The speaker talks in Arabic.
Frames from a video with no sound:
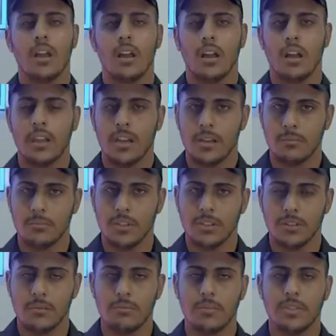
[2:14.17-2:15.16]
انا احمد
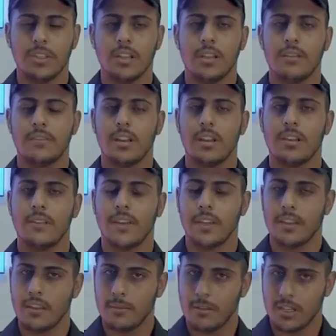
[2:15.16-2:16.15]
بدانا في
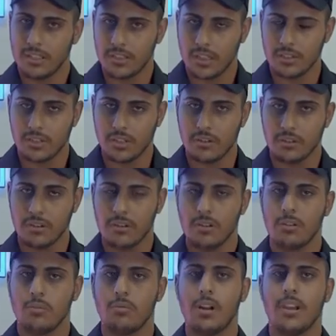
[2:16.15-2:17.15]
2018
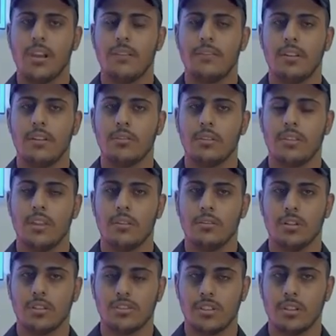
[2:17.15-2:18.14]
والى
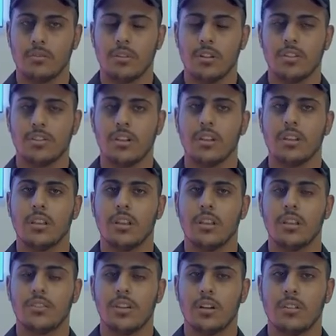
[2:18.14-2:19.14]
2022 وان شاء الله
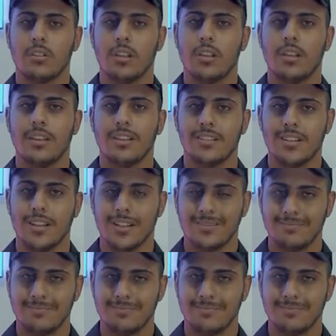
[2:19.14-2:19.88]
نجاح يليه نجاح